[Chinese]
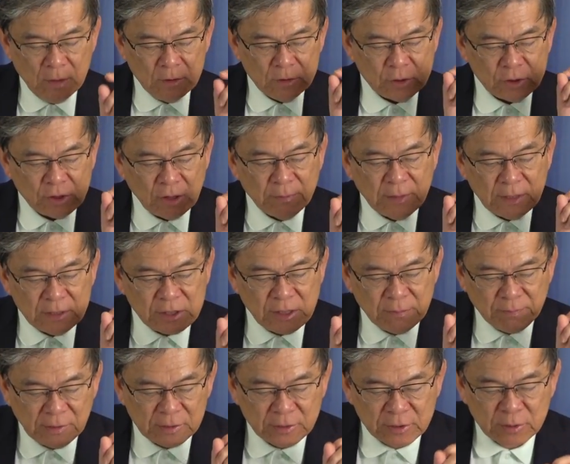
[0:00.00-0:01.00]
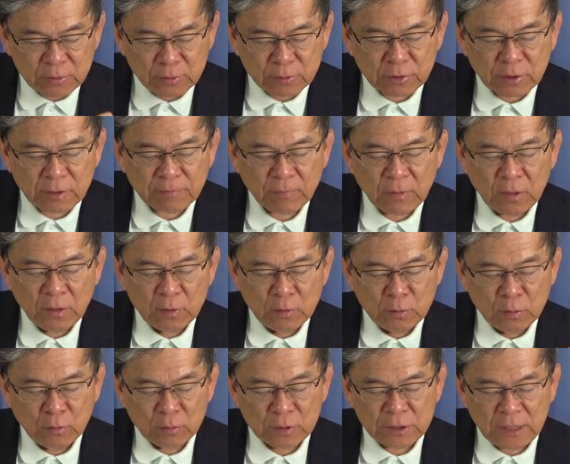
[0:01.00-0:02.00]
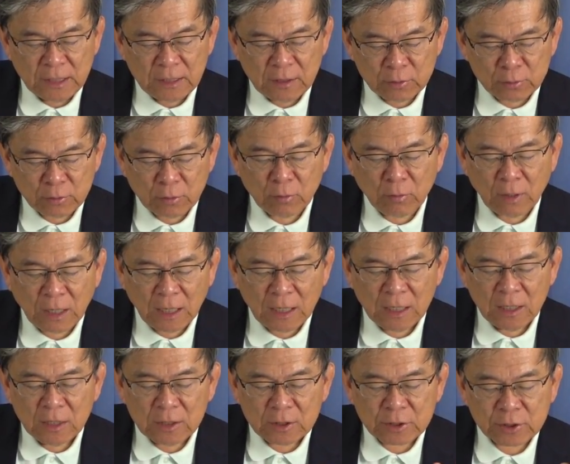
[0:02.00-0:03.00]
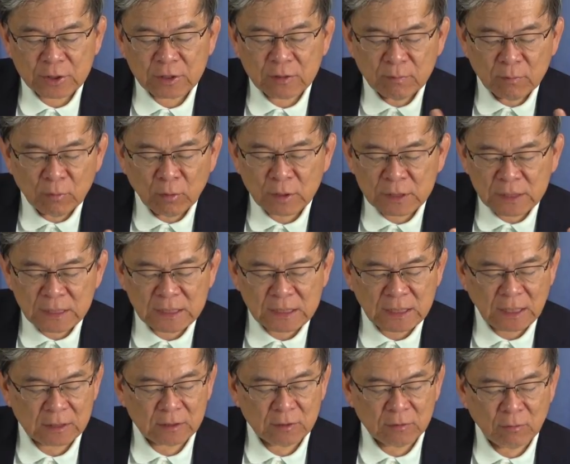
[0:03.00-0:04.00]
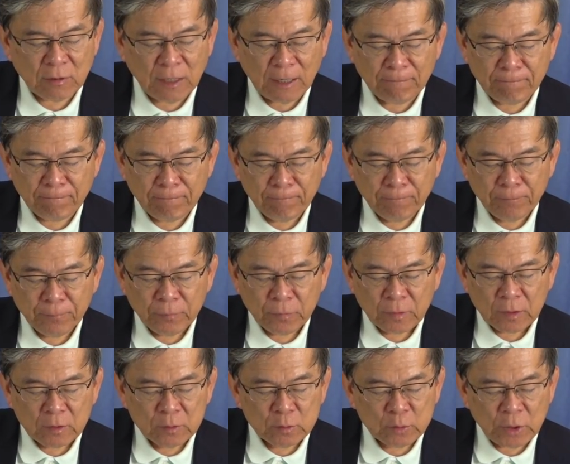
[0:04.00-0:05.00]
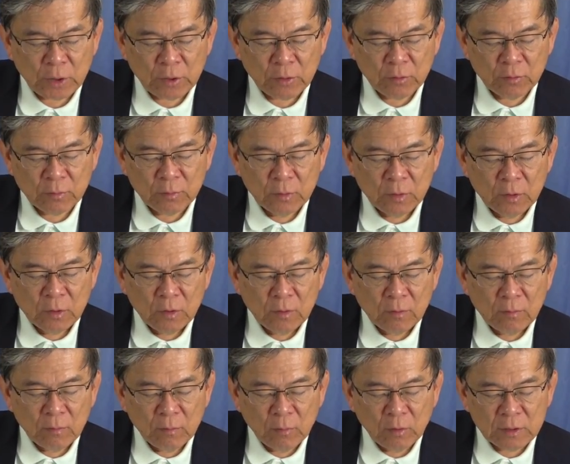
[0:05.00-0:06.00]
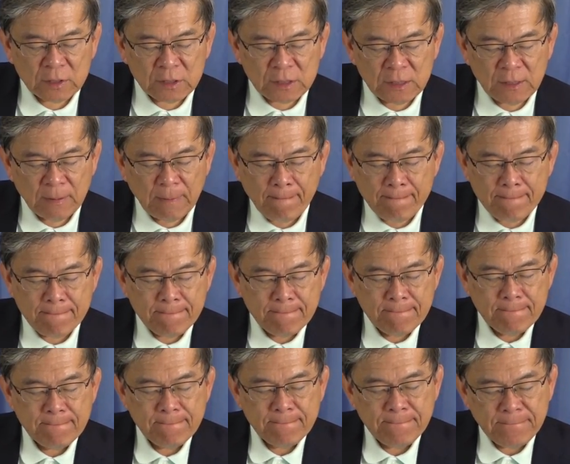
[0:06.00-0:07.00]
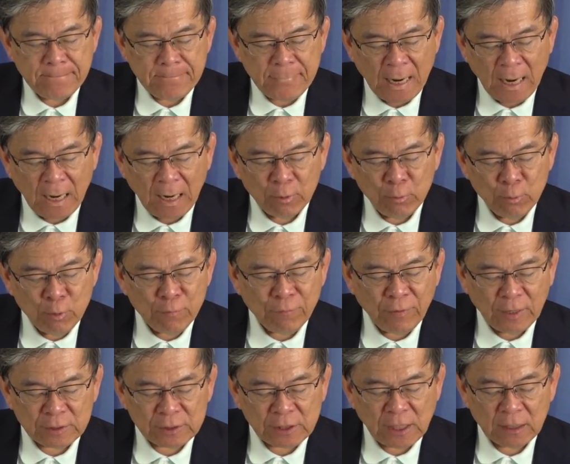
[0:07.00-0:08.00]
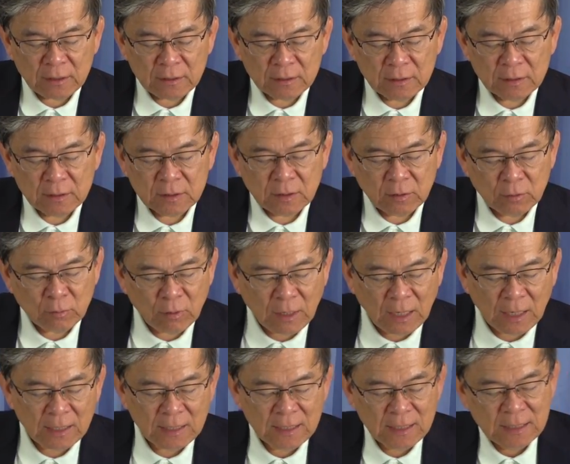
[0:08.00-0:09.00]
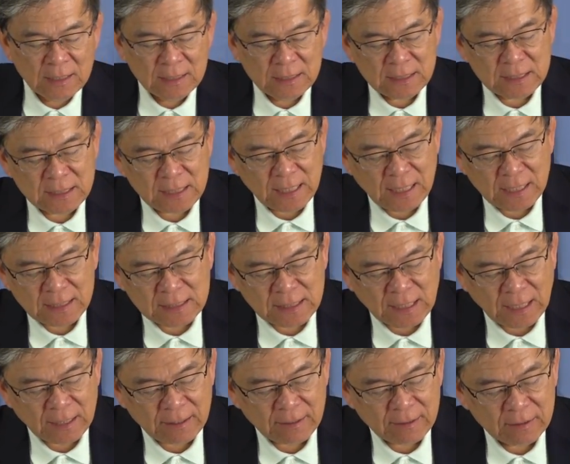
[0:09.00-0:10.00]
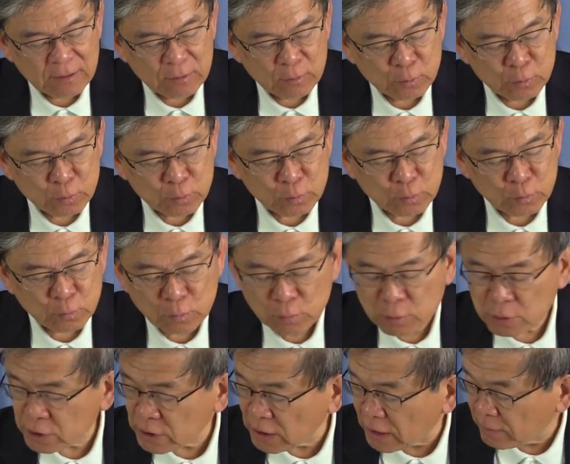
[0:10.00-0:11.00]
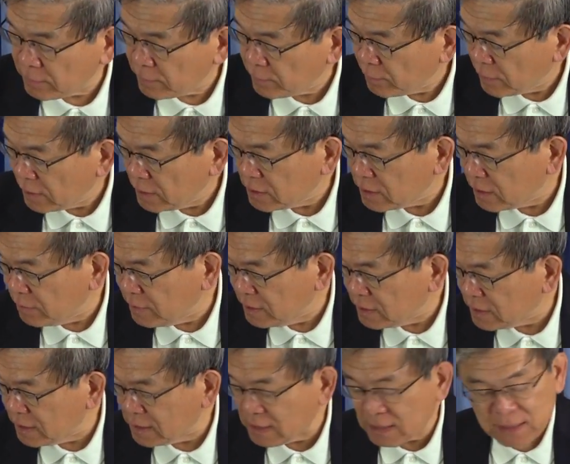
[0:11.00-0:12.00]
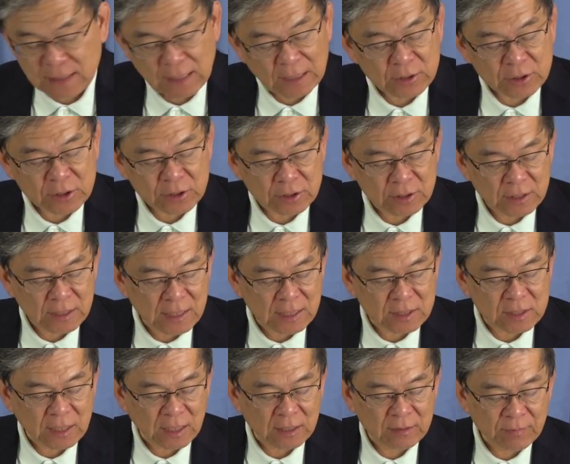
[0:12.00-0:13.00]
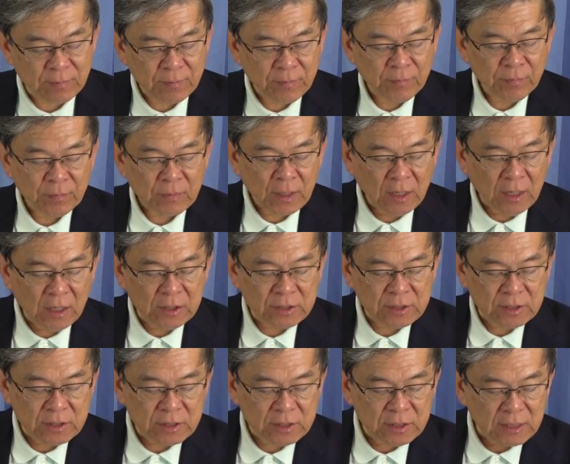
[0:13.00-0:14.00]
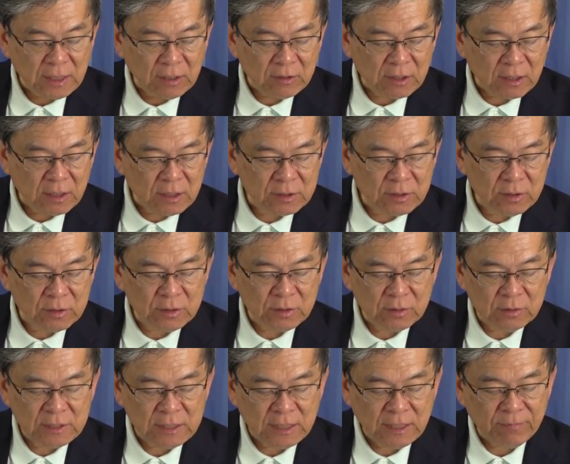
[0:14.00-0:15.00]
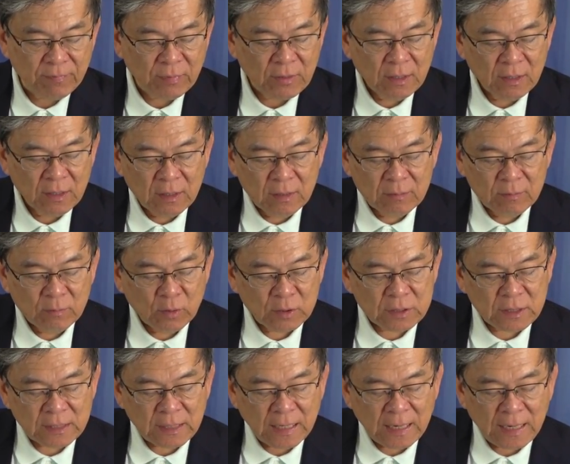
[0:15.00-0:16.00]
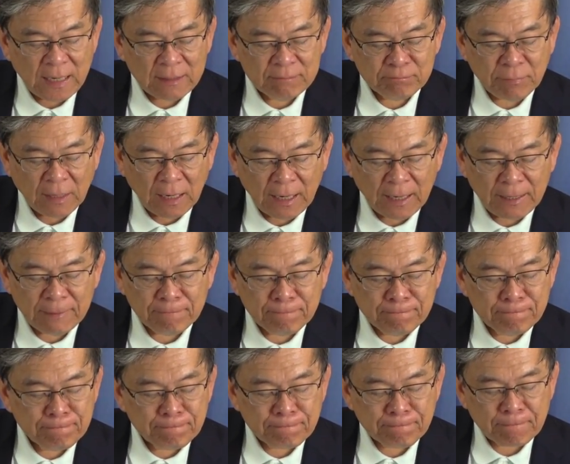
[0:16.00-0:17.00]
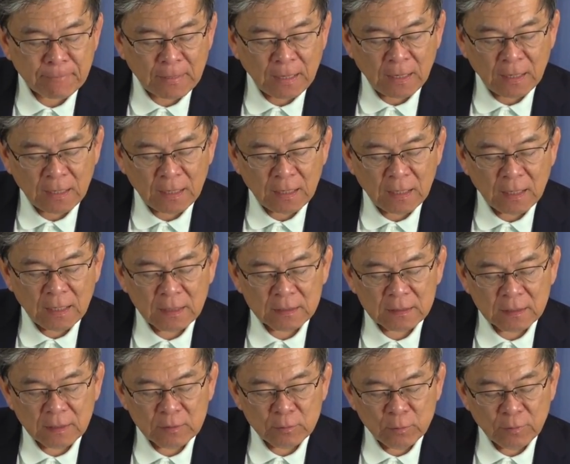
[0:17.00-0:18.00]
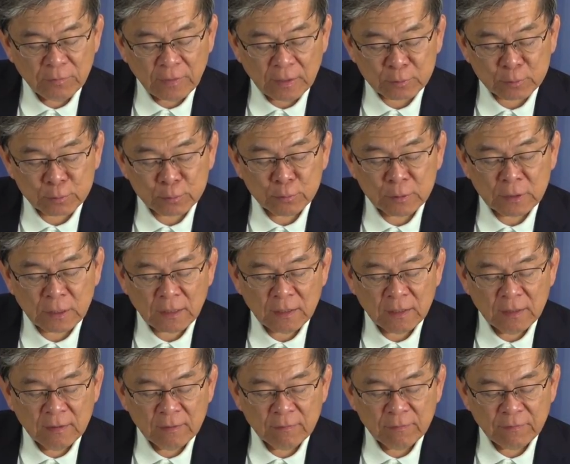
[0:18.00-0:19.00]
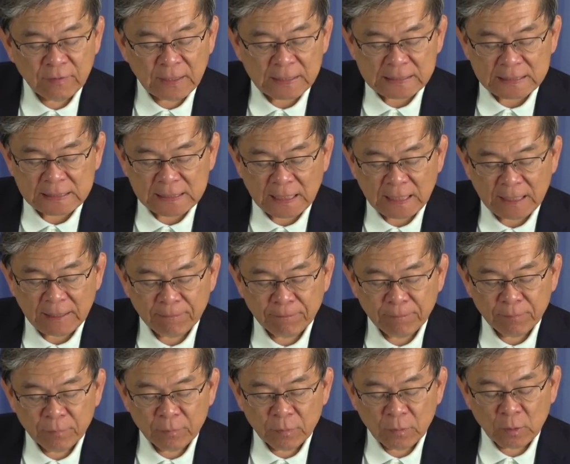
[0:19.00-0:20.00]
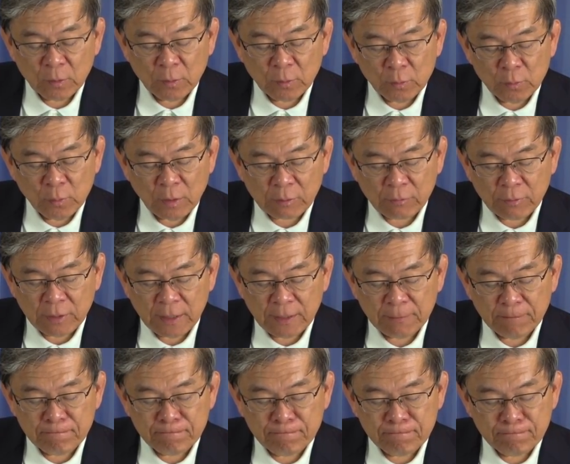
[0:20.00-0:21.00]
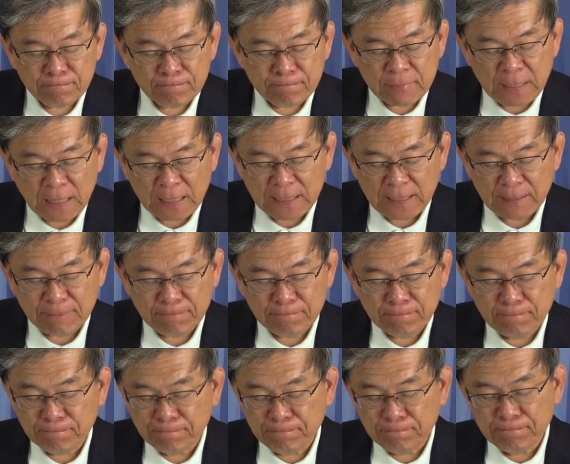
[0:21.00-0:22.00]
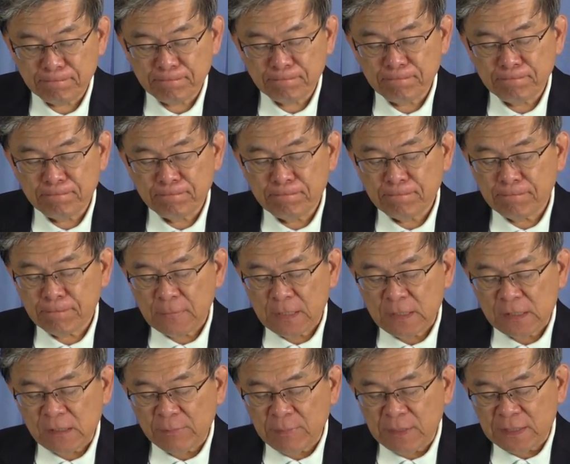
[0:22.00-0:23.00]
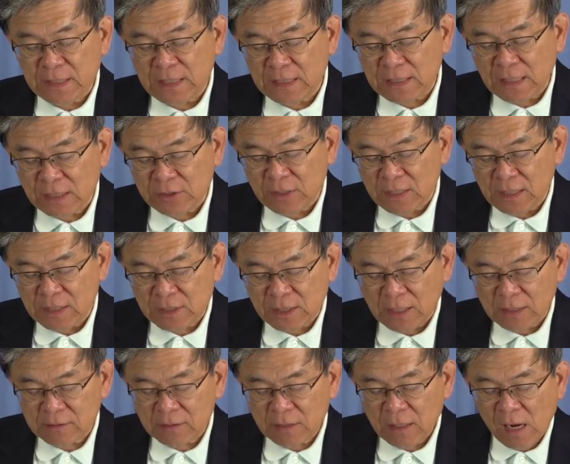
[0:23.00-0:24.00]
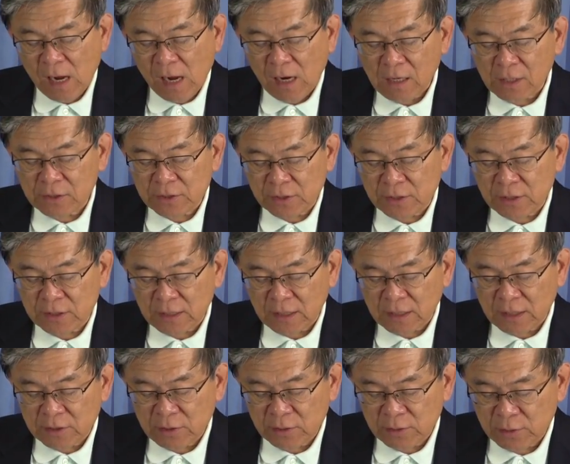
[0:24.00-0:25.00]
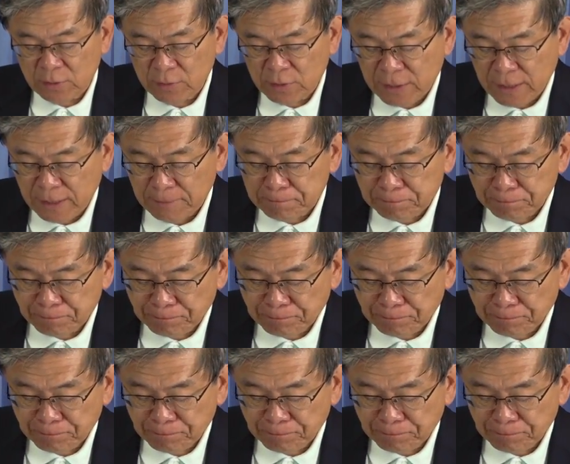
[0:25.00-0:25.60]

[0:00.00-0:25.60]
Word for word: 申命记》本身说，有些的说话是摩西讲的话，最后摩西把律法上的话写在书上。《申命记》第31章24到29节，摩西也安排律法书呢放在约柜那里。《申命记》31章24到29节，